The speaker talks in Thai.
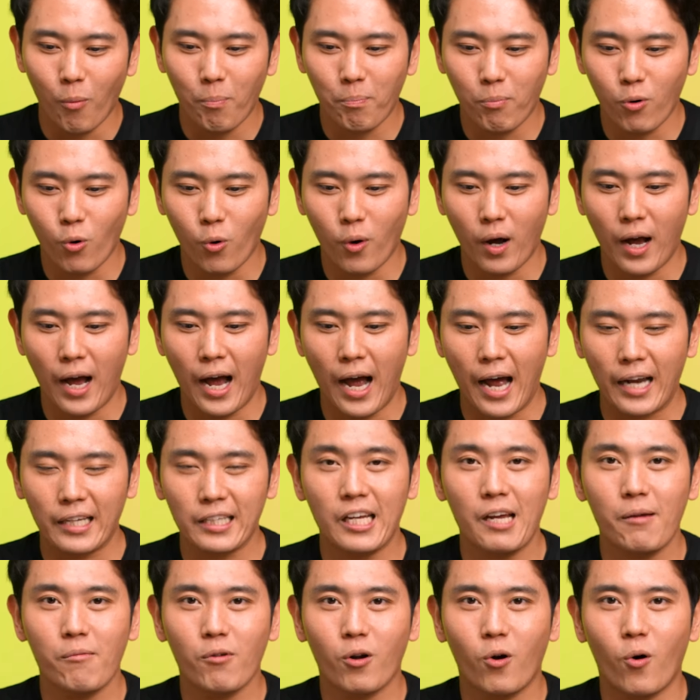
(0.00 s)
ปรุงอาหาร
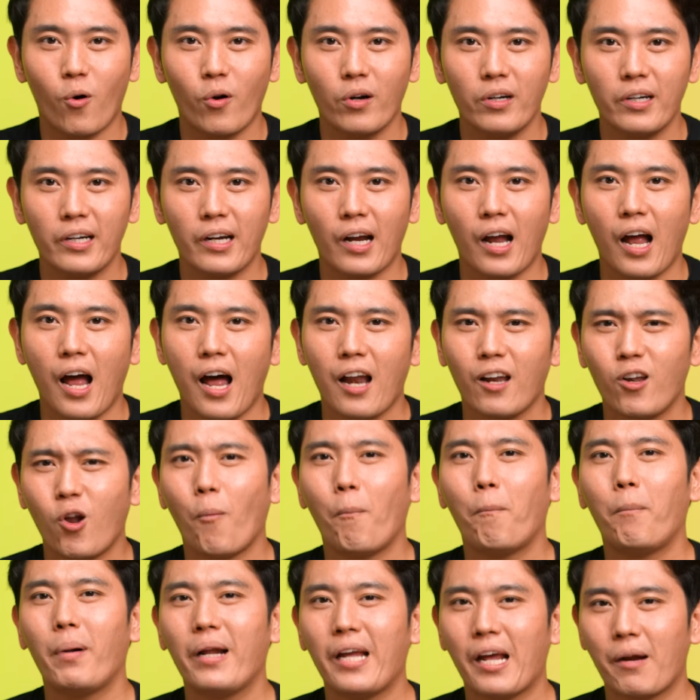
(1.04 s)
เข้มข้นเนี่ยลอง
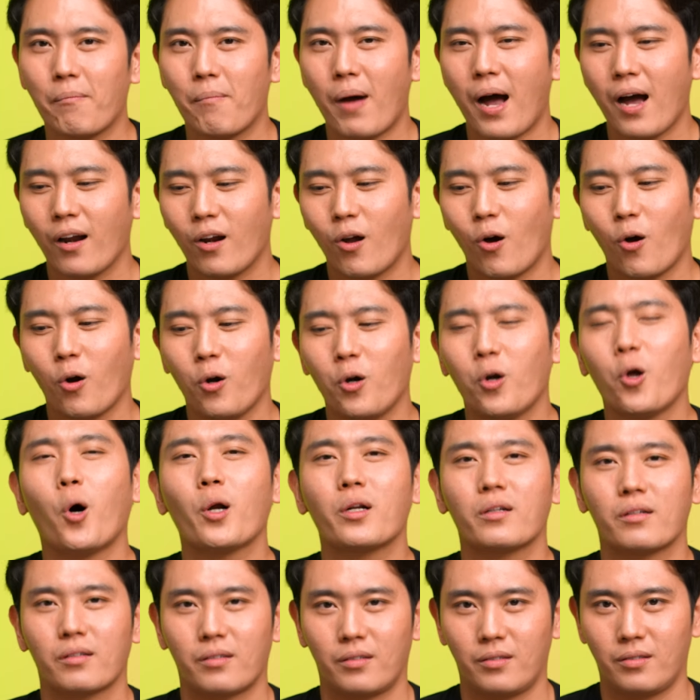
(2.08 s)
เปลี่ยนบ้างลองลด
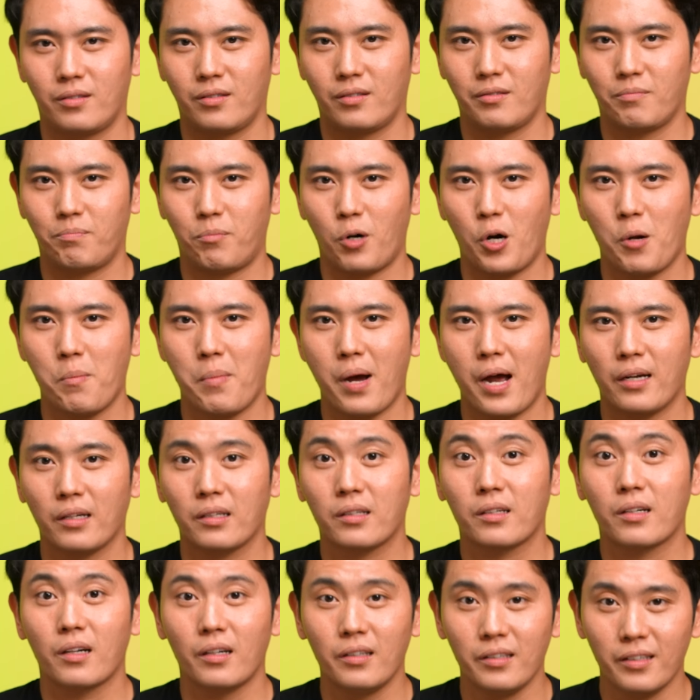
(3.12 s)
ปริมาณ
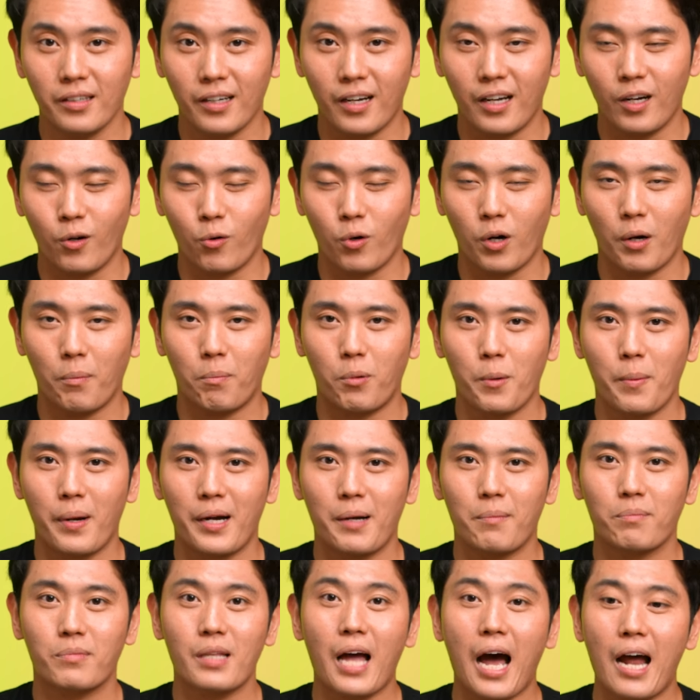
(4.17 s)
เกลือหรือว่าปริมาณ
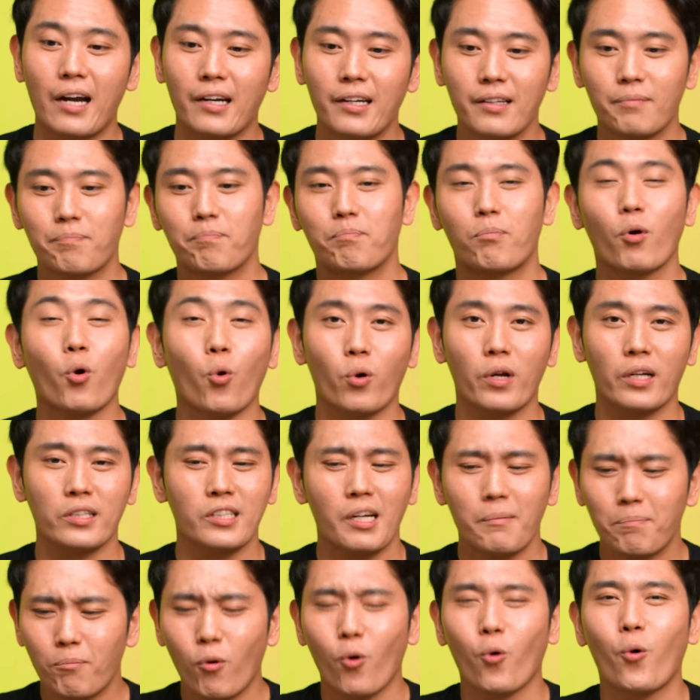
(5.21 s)
น้ำตาลที่ปรุงอย่างเช่
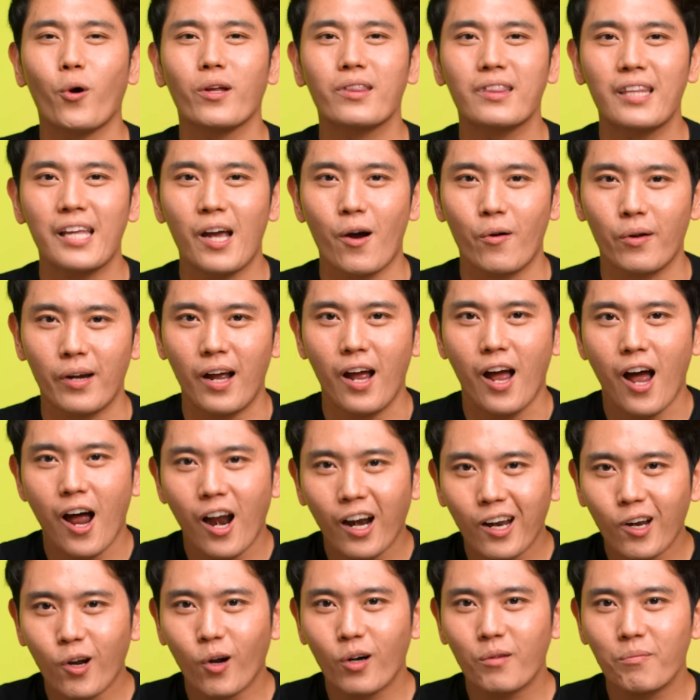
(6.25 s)
นปรุงก๋วยเตี๋ยวเนี่ย
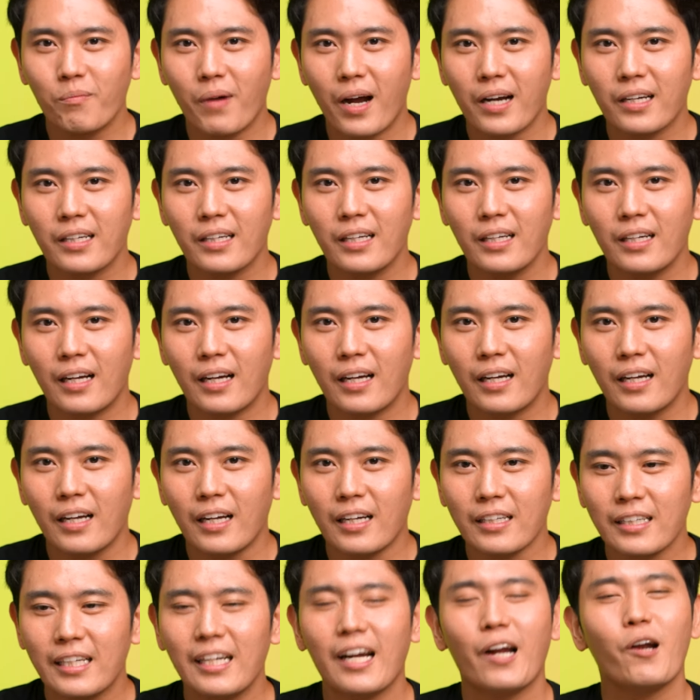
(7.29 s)
ลดมาทีละ
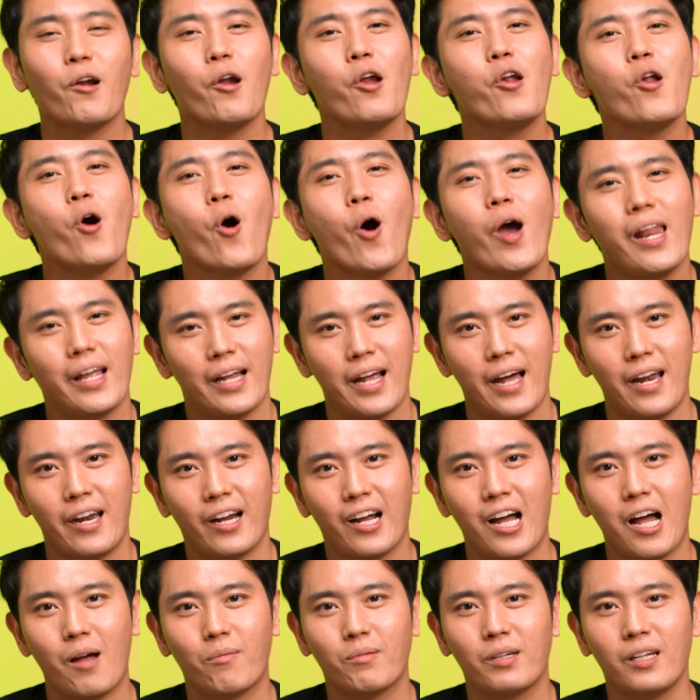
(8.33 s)
ทีละน้อยๆแล้วกันนะ
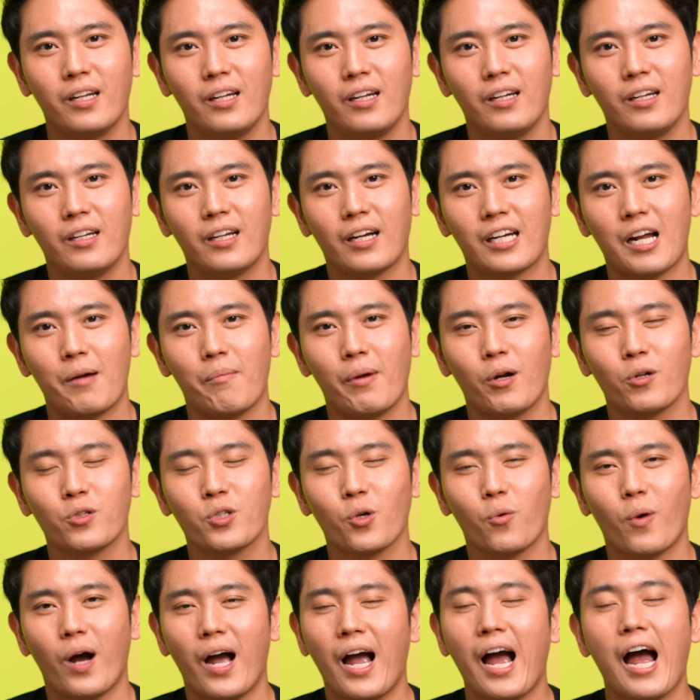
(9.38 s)
ครับ ที่ยังทำให้รู้สึ
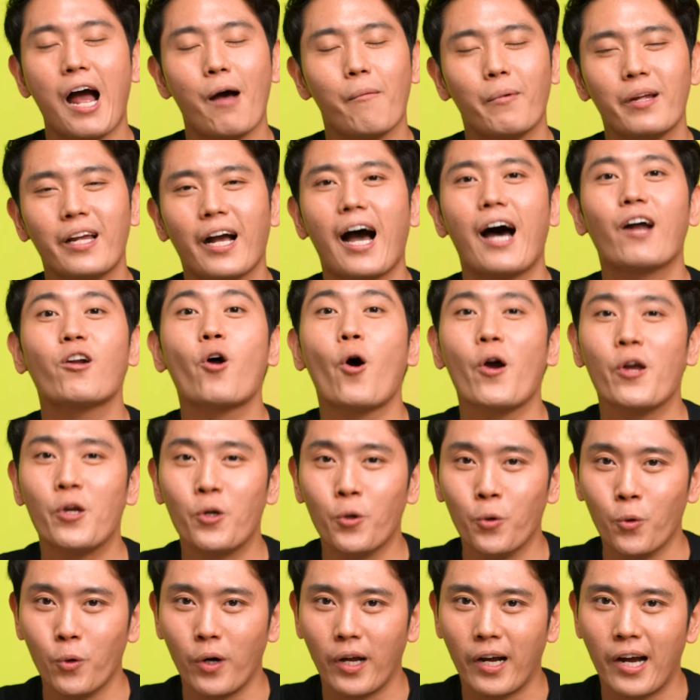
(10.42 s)
กว่าอาหารมันยังอร่อยอ
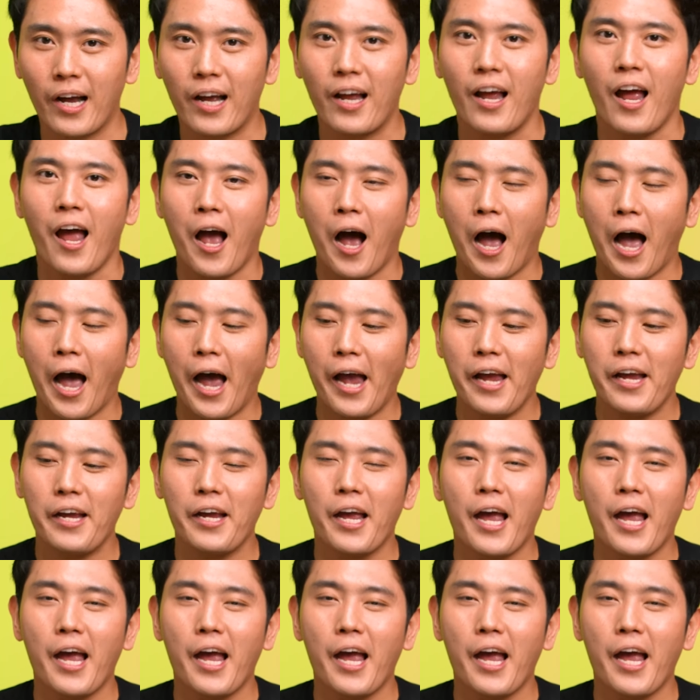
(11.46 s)
ยู่นะฮะให้